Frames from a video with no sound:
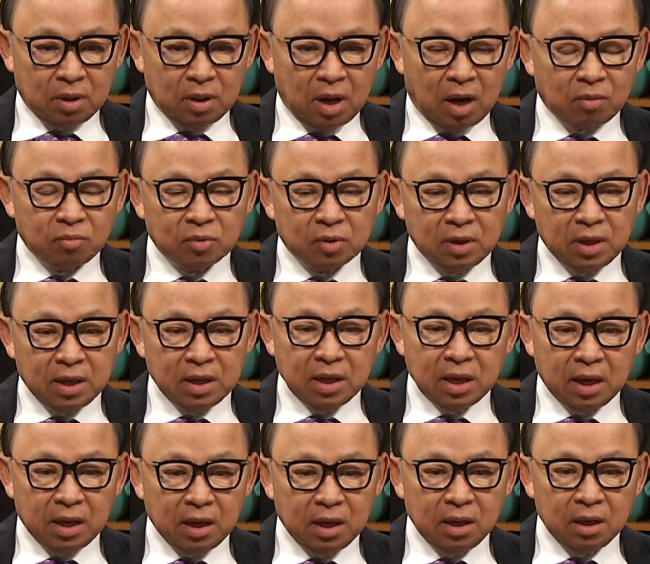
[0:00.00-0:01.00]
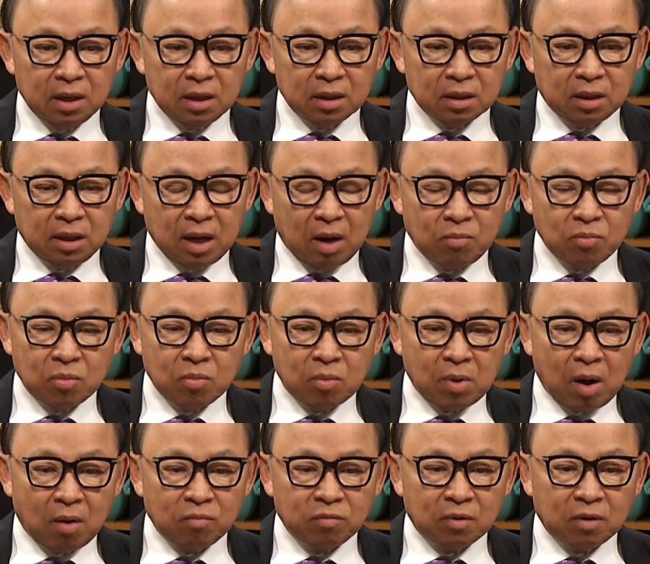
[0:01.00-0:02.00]
Ông có ly dị thì ông
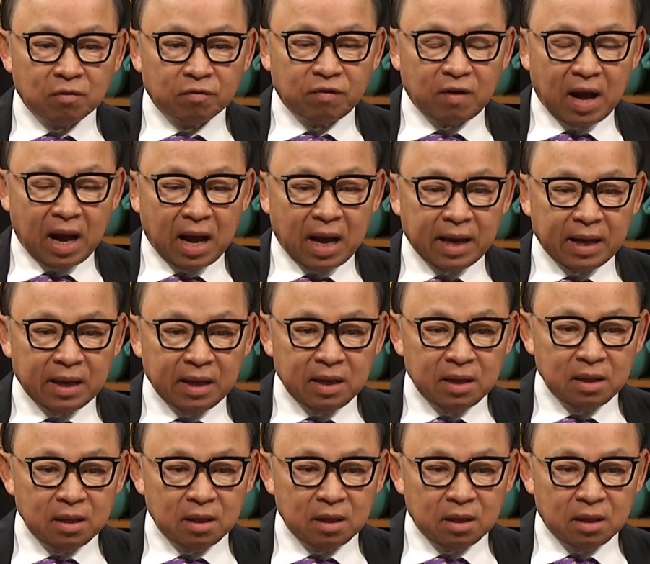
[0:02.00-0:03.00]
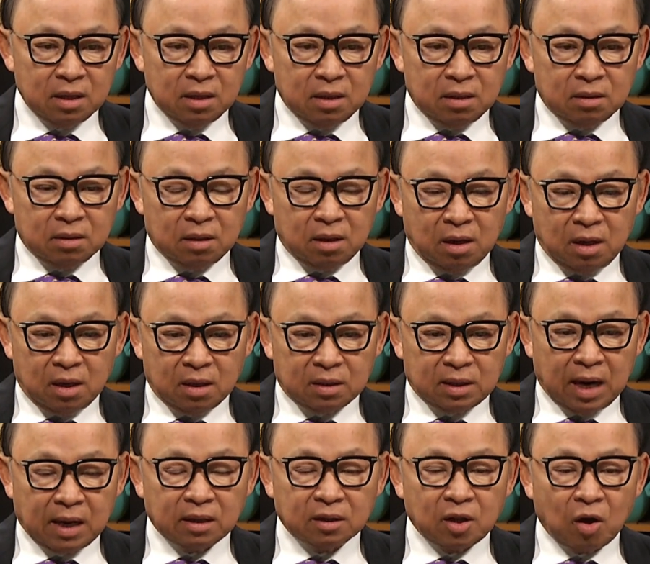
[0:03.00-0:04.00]
không có phải uh,
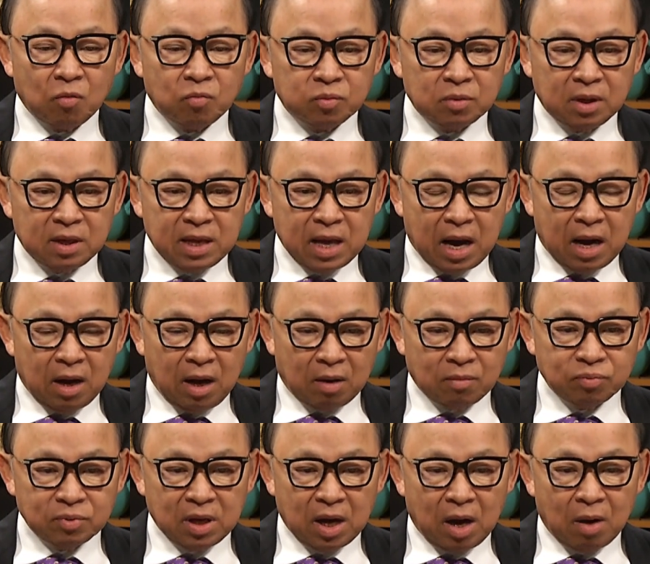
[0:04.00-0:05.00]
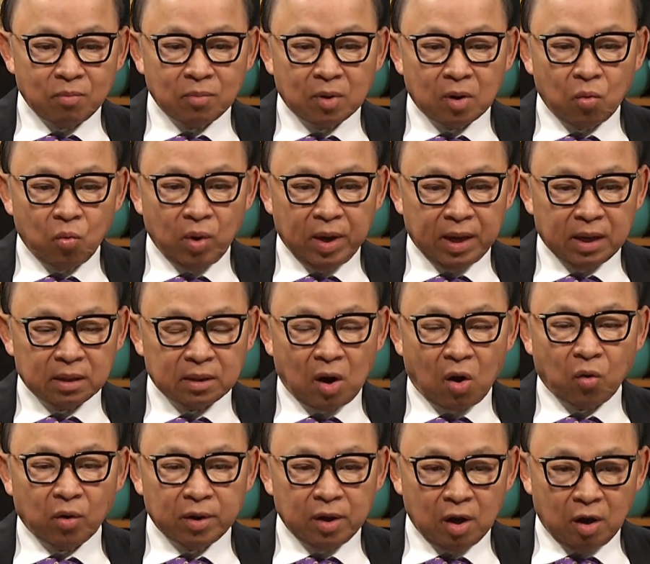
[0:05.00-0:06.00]
tranh tụng với vợ ông, vợ ông có quyền
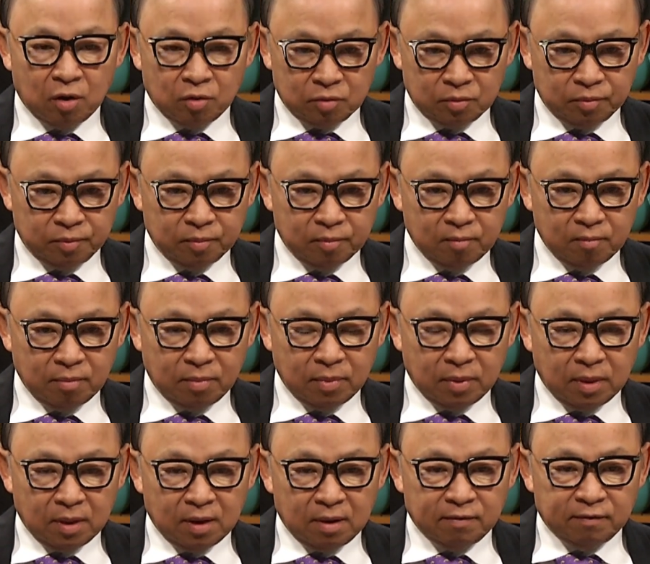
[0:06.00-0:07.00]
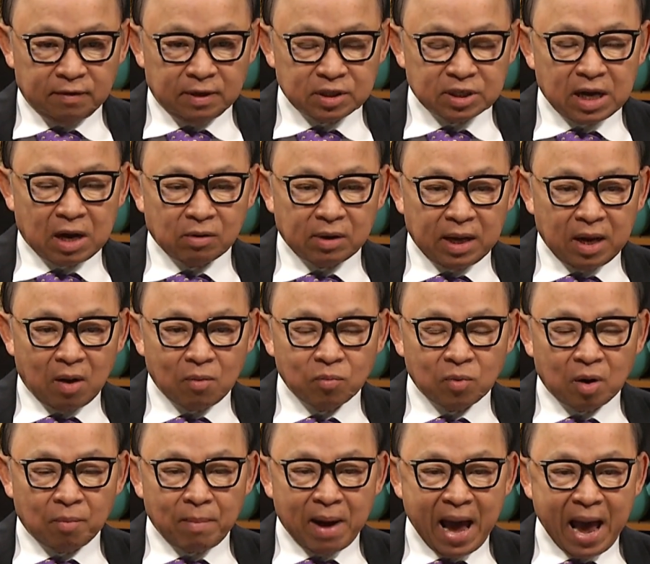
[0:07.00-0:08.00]
đòi vô. Và sau này ông
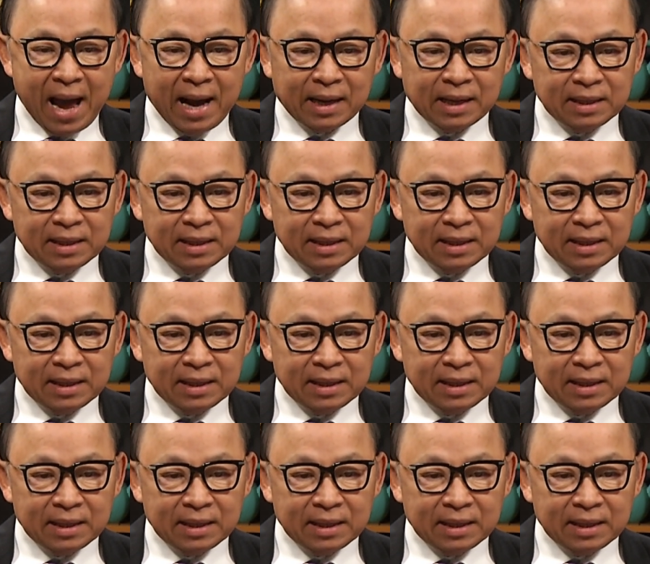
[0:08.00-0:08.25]
có bán